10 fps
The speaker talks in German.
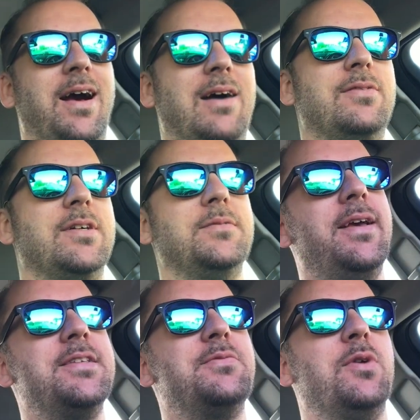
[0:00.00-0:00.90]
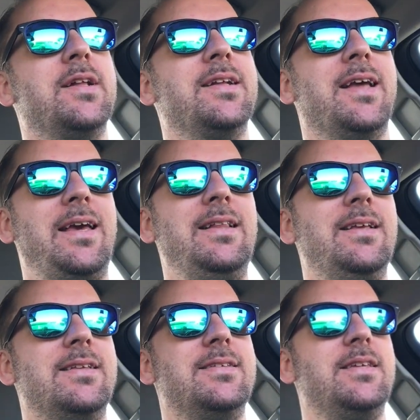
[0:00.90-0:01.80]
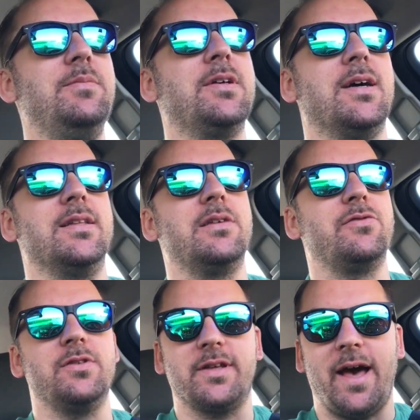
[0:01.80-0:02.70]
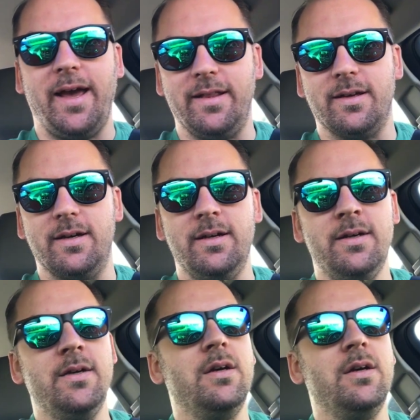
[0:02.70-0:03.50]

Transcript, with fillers: aber es war dann endlich die SIM-Karte von 3 da